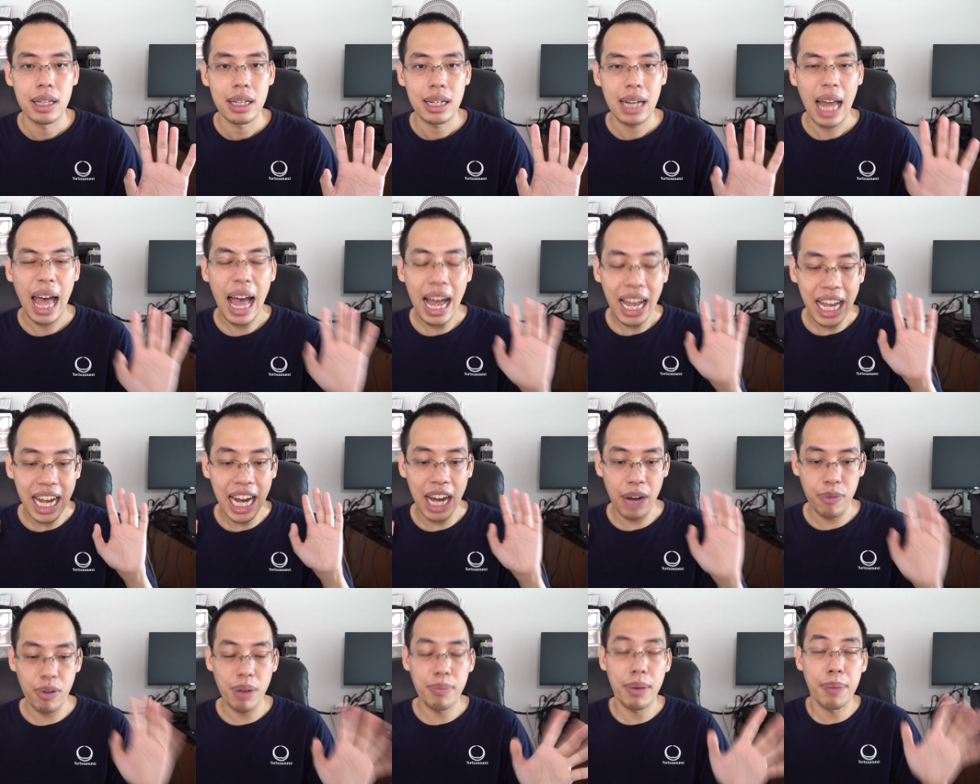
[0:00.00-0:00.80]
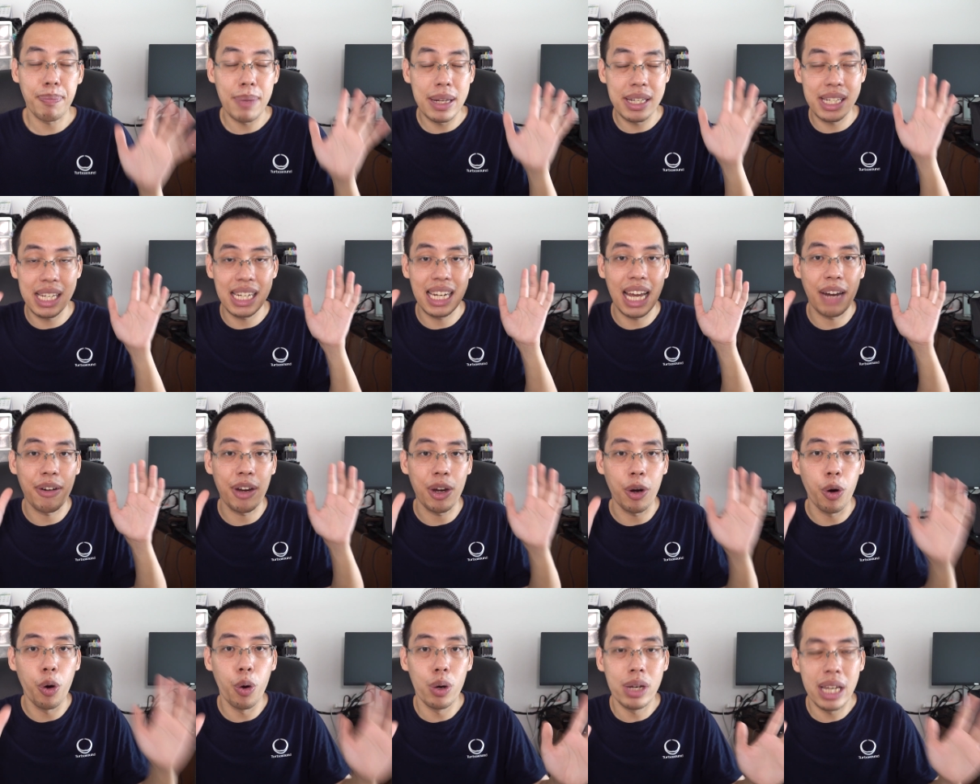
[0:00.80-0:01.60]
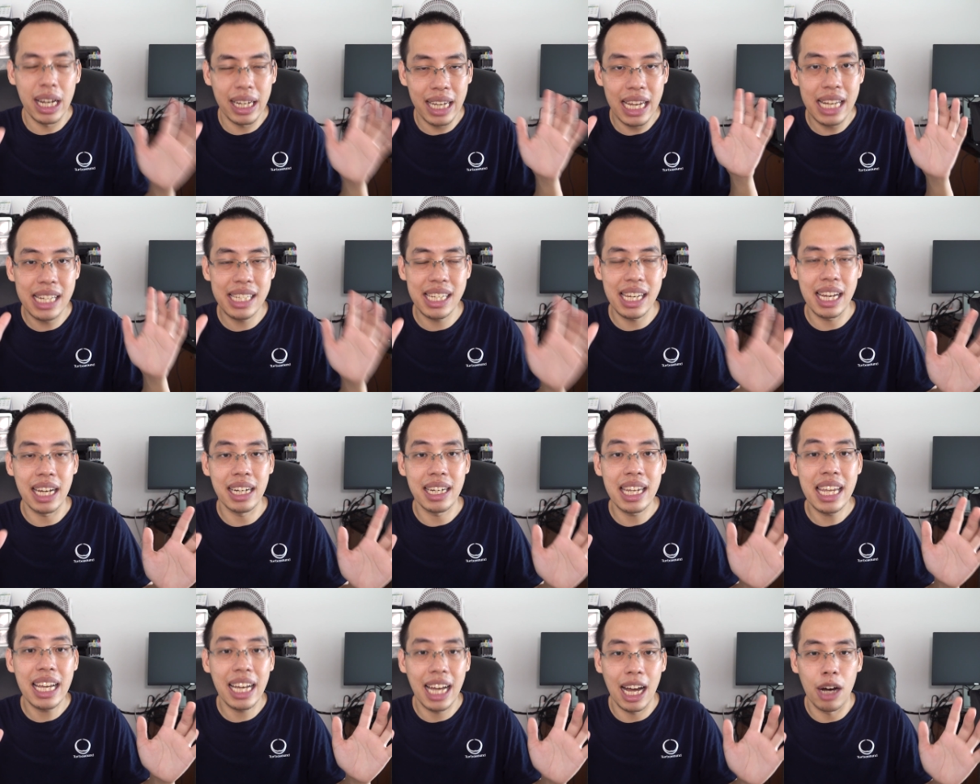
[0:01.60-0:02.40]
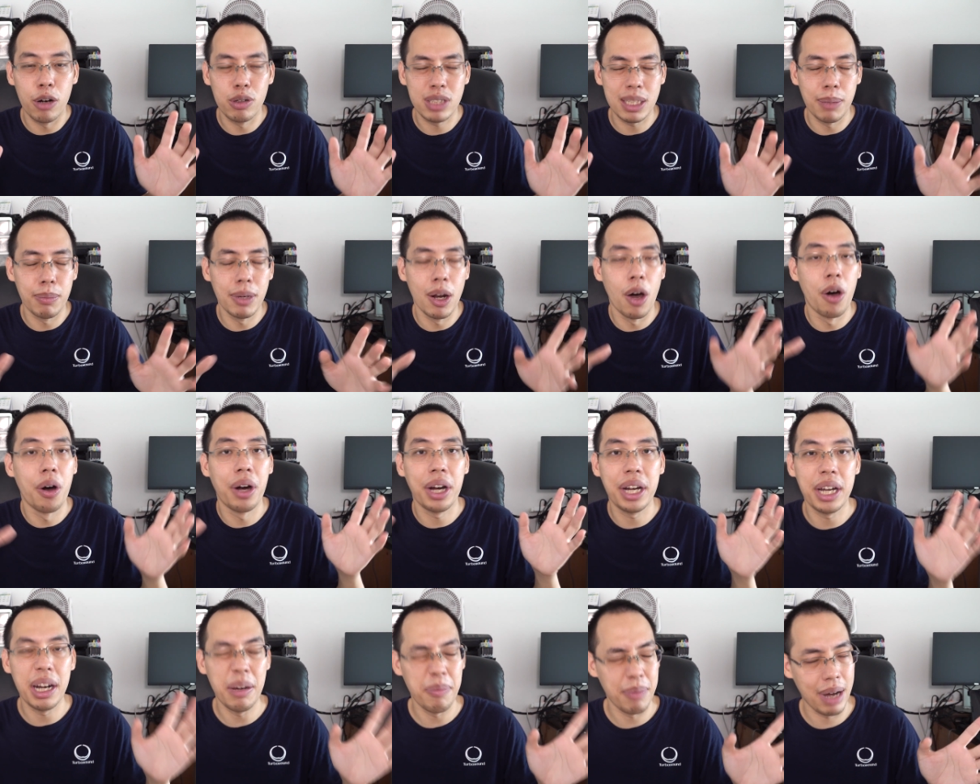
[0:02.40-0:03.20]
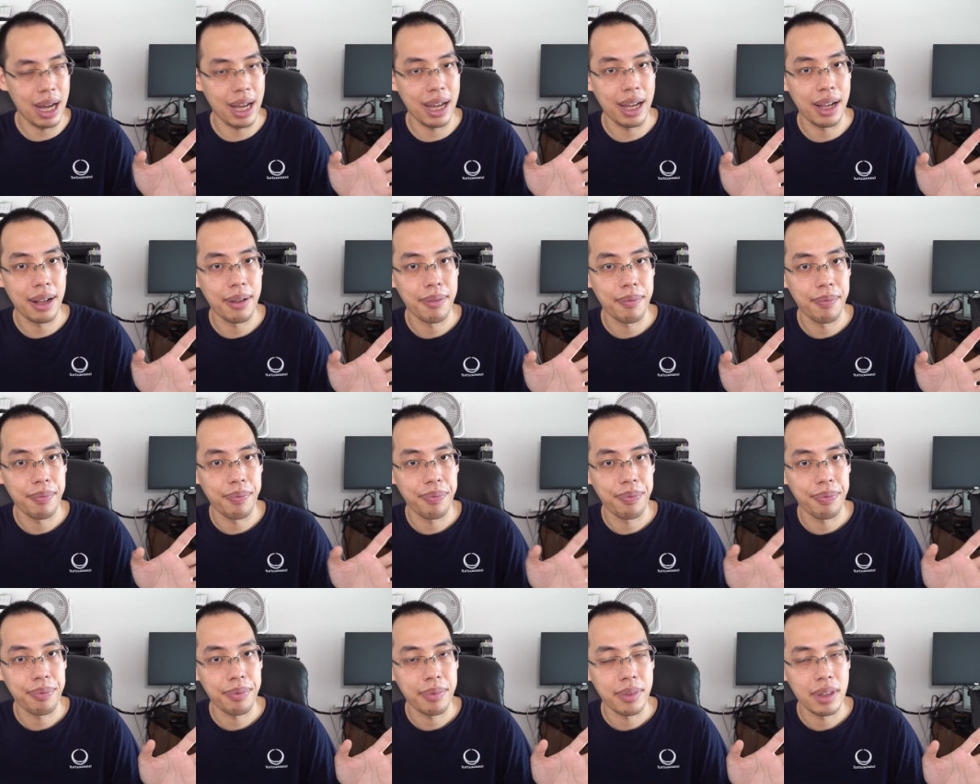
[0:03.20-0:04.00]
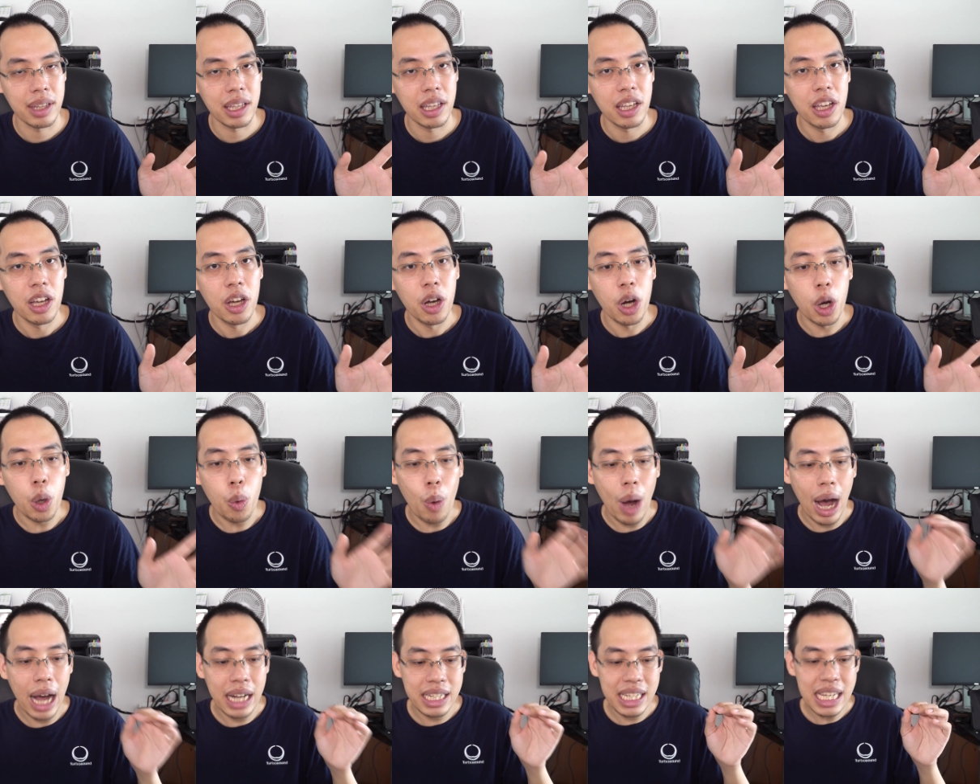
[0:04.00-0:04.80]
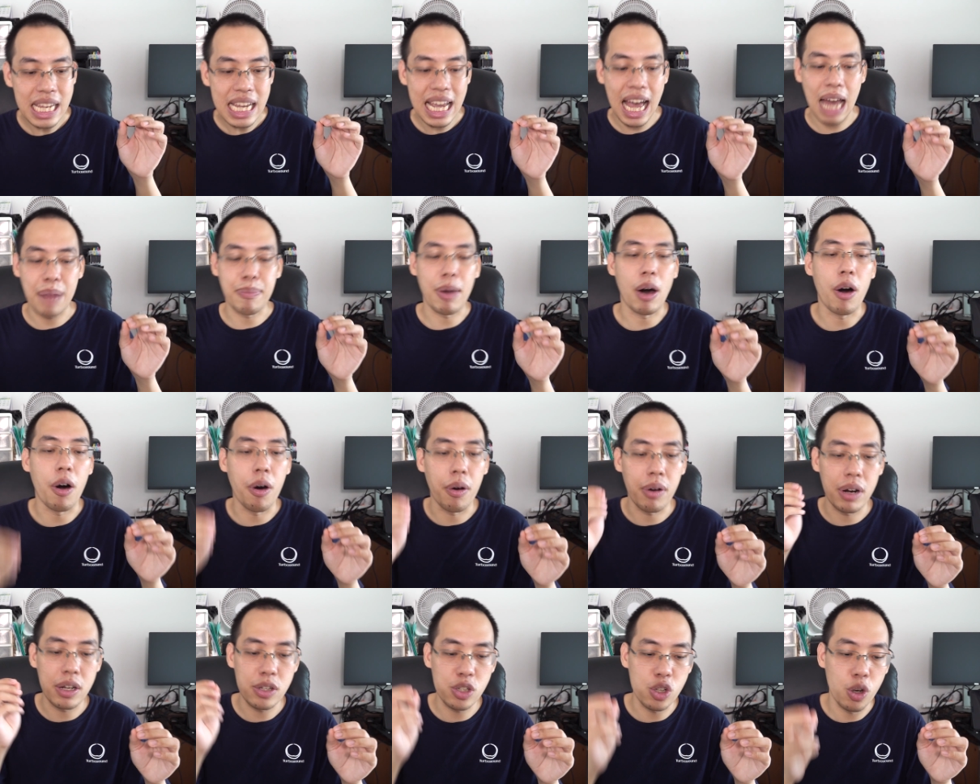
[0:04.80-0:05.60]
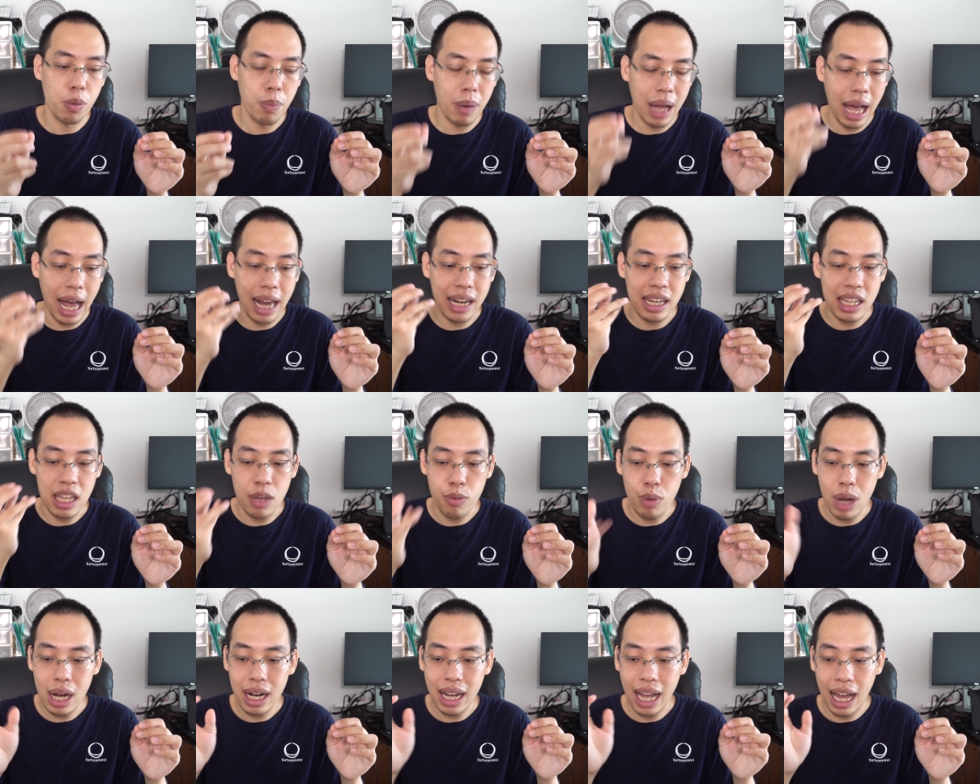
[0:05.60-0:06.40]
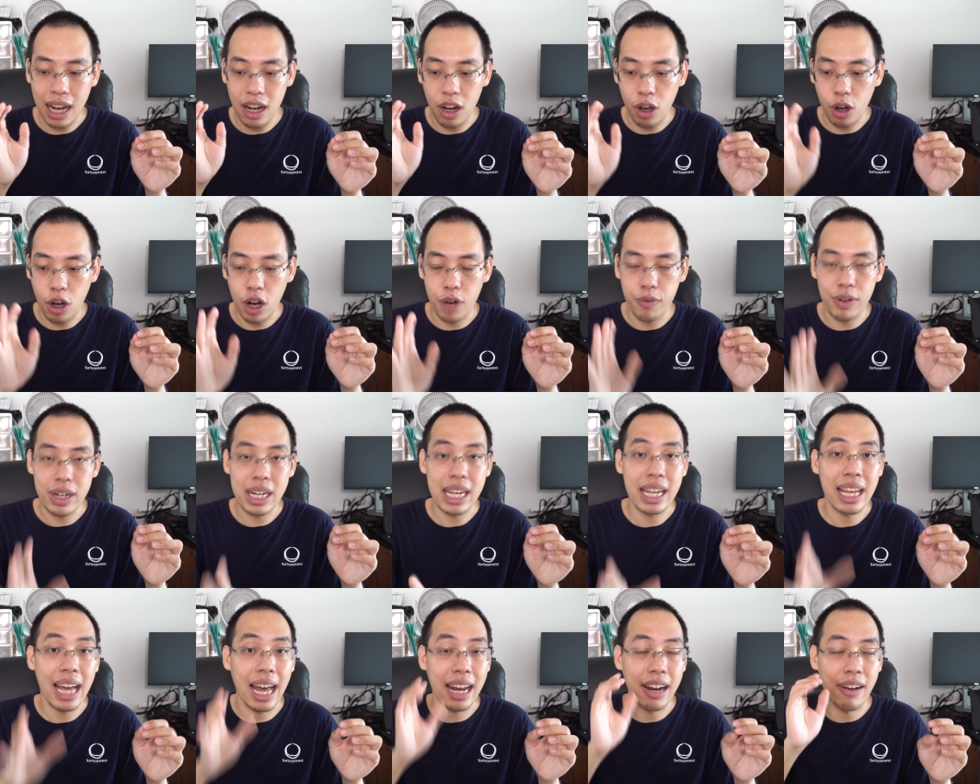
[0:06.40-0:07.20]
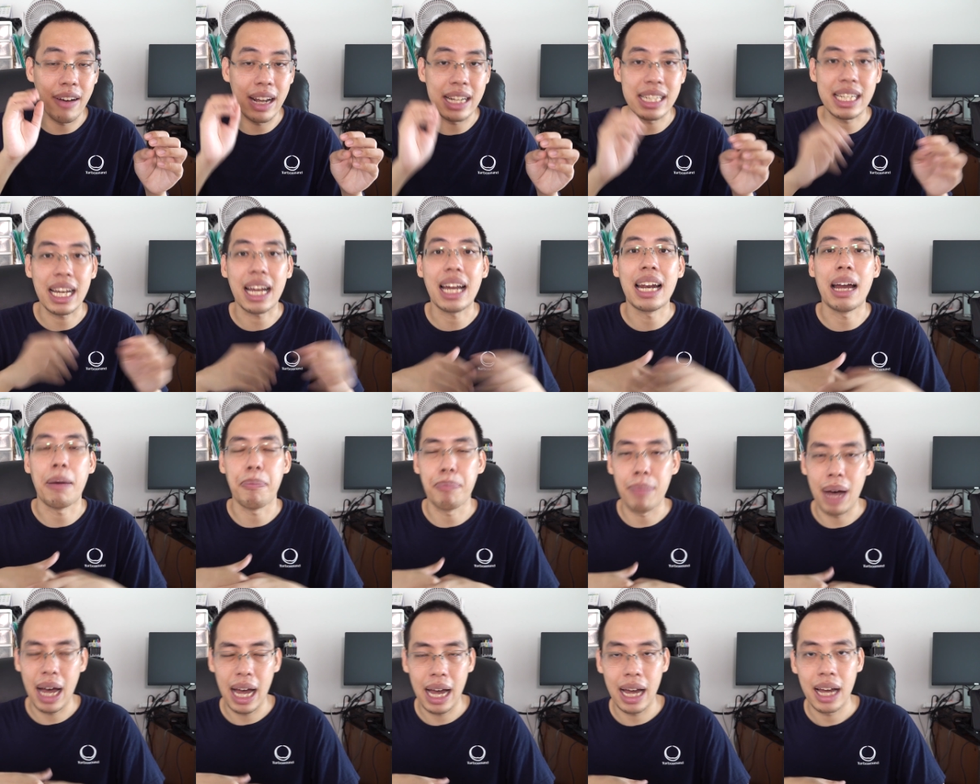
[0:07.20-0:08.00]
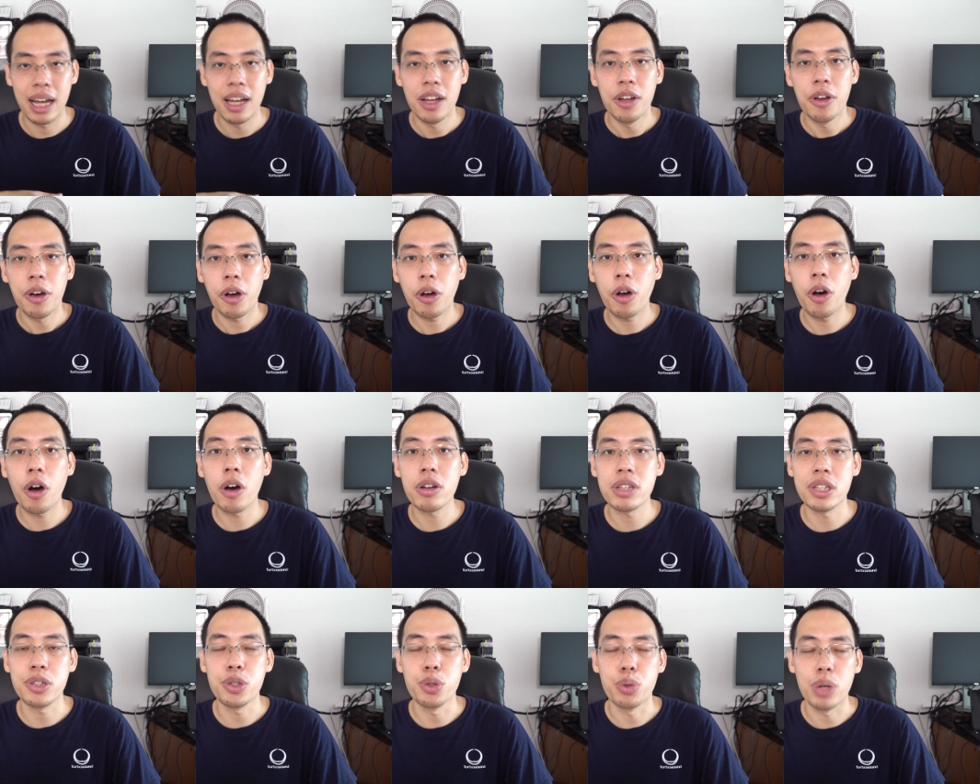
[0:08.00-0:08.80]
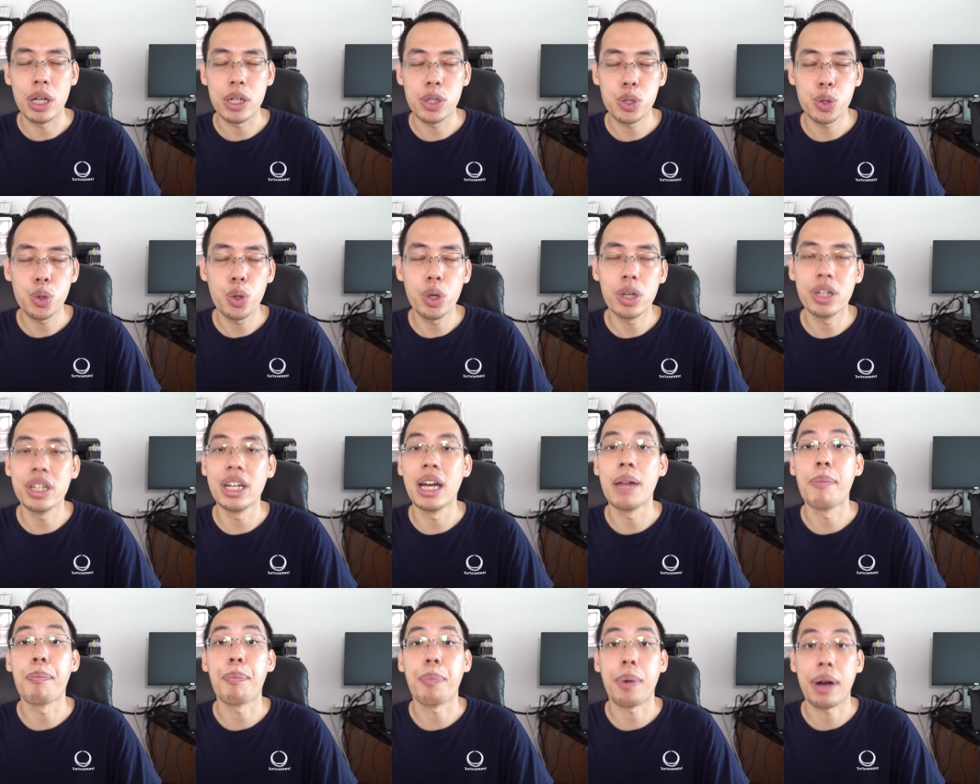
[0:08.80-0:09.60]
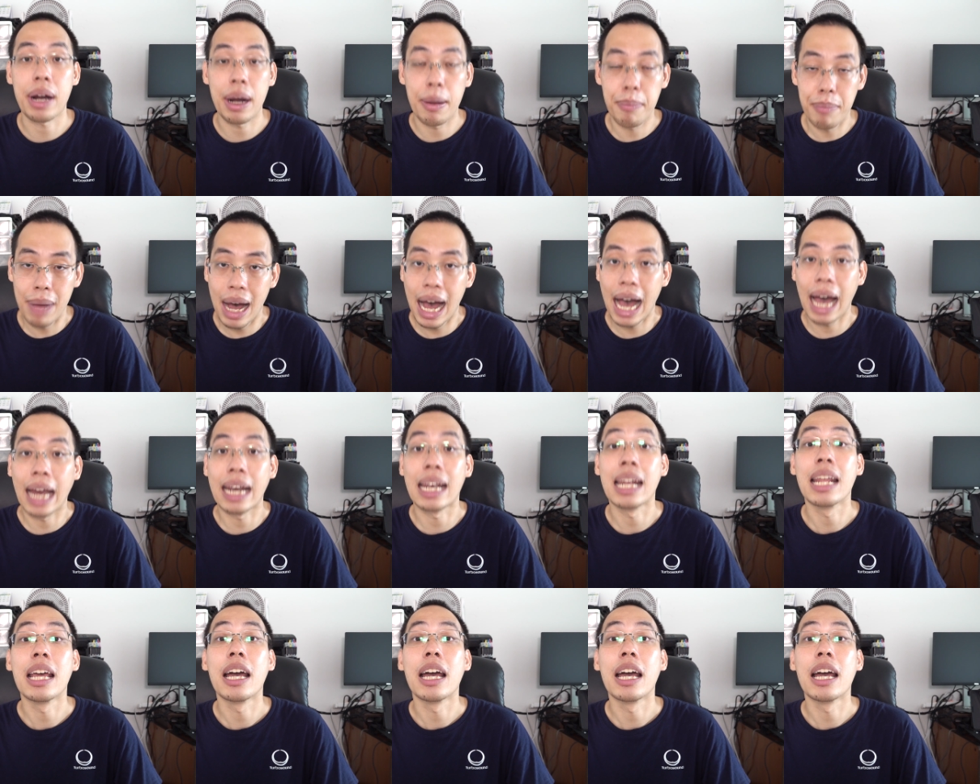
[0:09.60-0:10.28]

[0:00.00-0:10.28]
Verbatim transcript: ถ้าเกิดว่ามันเป็นซีนารีโออย่างนี้จริงที่เขาจำลองขึ้นมากว่าที่งานมหรสพงานอีเวนต์งานละครเวทีงานอะไรจะกลับมา ก็จะอยู่ในช่วงเดือนประมาณ